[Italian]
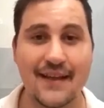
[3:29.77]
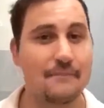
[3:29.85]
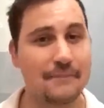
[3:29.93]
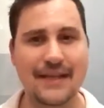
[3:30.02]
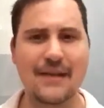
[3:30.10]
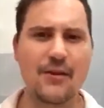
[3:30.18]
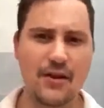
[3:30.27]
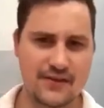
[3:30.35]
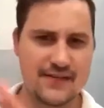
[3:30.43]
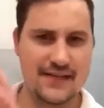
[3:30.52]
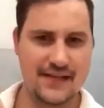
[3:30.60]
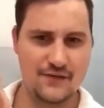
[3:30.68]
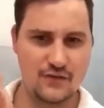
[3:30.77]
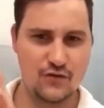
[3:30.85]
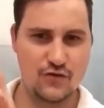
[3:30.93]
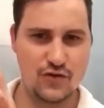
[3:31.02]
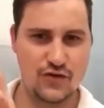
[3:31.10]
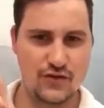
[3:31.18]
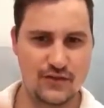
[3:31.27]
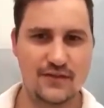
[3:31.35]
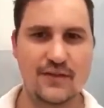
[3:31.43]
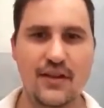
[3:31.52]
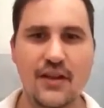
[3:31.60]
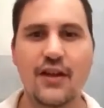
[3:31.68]
prendiamo la rosa dell'anno scorso,
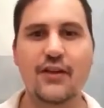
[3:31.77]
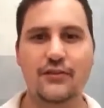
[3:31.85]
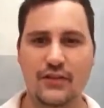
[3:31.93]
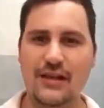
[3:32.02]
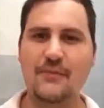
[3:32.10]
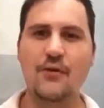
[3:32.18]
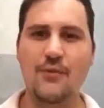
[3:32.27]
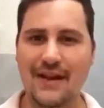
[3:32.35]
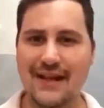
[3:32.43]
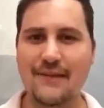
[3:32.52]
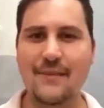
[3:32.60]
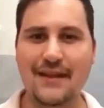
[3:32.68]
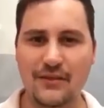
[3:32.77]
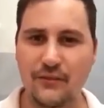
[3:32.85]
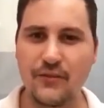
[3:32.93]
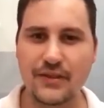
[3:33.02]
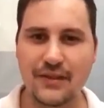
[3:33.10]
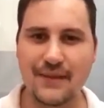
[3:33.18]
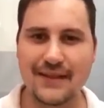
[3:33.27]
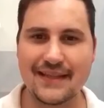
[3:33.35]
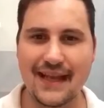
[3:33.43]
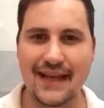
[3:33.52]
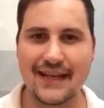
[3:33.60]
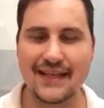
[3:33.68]
togliamo qualche elemento
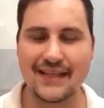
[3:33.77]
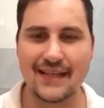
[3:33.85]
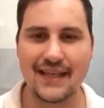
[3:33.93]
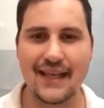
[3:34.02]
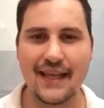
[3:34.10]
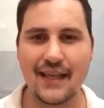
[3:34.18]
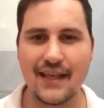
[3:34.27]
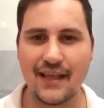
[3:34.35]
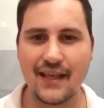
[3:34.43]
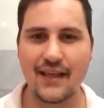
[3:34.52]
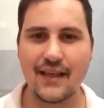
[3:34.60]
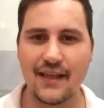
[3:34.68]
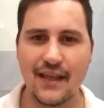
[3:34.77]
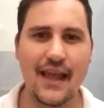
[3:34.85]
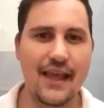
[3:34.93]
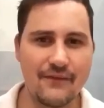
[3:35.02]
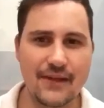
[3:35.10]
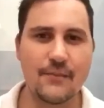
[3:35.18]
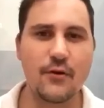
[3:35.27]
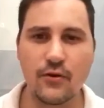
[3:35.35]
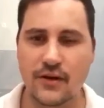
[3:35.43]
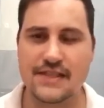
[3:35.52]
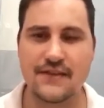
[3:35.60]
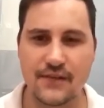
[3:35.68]
fondamentale e vediamo quello
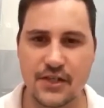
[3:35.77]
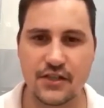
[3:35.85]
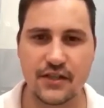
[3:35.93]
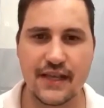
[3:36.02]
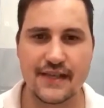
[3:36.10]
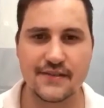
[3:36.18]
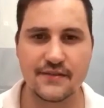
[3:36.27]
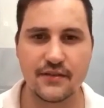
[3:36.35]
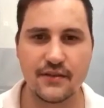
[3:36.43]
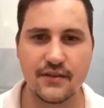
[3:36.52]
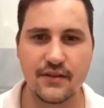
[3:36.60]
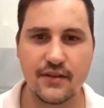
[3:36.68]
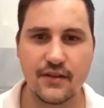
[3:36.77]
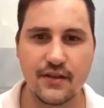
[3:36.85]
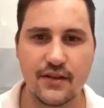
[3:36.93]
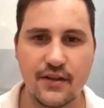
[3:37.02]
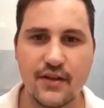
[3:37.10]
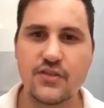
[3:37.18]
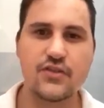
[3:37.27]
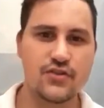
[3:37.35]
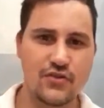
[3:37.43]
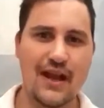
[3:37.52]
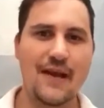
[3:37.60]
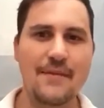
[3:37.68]
che stiamo facendo adesso.
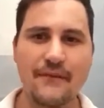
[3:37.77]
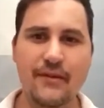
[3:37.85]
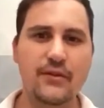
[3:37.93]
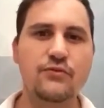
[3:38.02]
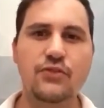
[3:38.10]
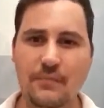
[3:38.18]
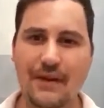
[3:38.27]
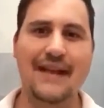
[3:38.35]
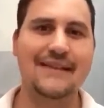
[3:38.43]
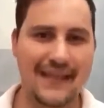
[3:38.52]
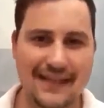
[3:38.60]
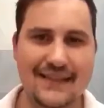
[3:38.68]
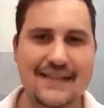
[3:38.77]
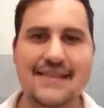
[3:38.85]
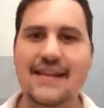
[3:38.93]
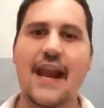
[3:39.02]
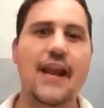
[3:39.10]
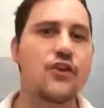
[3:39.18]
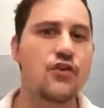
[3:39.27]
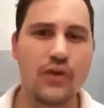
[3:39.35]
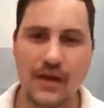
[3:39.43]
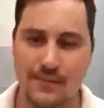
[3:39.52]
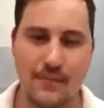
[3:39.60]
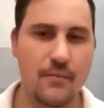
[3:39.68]
Cioè abbiamo venduto Prate Anderson e non
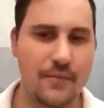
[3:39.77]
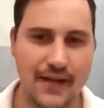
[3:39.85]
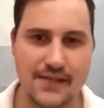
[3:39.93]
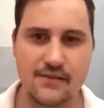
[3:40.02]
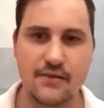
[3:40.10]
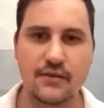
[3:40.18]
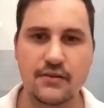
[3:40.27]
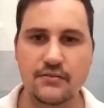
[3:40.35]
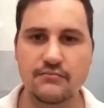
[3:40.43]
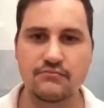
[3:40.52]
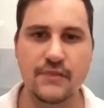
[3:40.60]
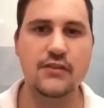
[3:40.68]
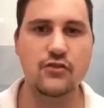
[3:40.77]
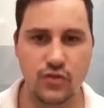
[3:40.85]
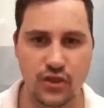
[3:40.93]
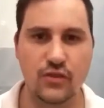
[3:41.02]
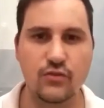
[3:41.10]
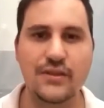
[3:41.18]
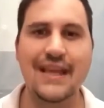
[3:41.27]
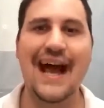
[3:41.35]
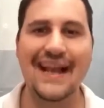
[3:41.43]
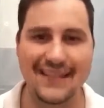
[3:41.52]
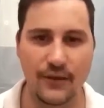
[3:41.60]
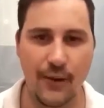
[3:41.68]
abbiamo preso dei sostituti
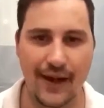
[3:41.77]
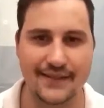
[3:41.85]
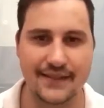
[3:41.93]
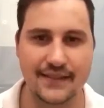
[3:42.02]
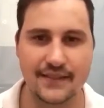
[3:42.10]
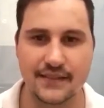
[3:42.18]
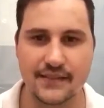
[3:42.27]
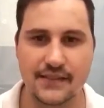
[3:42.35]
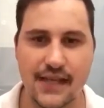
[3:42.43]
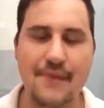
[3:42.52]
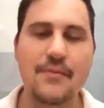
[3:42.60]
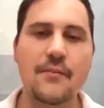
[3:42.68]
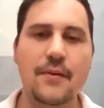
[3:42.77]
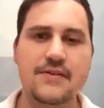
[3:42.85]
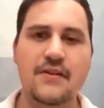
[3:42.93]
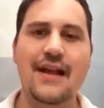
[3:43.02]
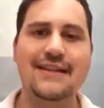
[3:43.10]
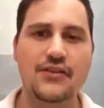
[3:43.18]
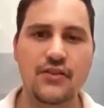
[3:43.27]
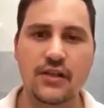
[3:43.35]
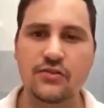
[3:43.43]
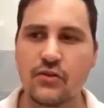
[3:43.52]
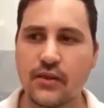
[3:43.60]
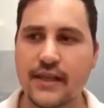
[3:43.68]
adeguati, abbiamo preso altri
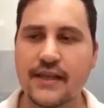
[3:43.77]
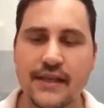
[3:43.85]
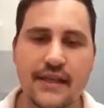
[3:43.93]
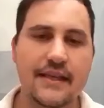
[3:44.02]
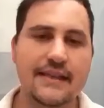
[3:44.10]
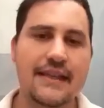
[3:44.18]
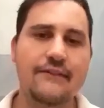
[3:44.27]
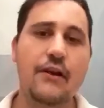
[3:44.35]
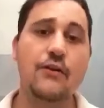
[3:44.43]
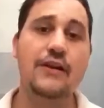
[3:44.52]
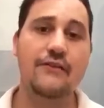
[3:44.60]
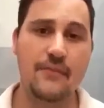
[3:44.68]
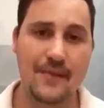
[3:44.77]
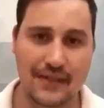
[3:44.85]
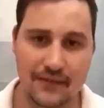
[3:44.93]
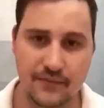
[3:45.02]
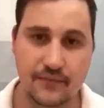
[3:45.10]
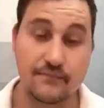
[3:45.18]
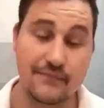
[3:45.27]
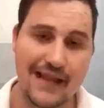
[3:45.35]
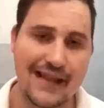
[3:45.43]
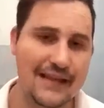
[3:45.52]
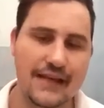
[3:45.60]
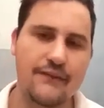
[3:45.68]
giocatori di livello lievemente inf-
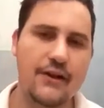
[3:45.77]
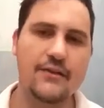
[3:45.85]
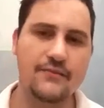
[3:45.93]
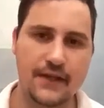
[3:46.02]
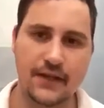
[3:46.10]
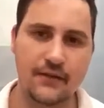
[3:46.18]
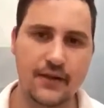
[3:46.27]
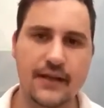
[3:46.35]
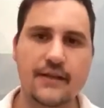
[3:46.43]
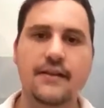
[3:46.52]
di livello inferiore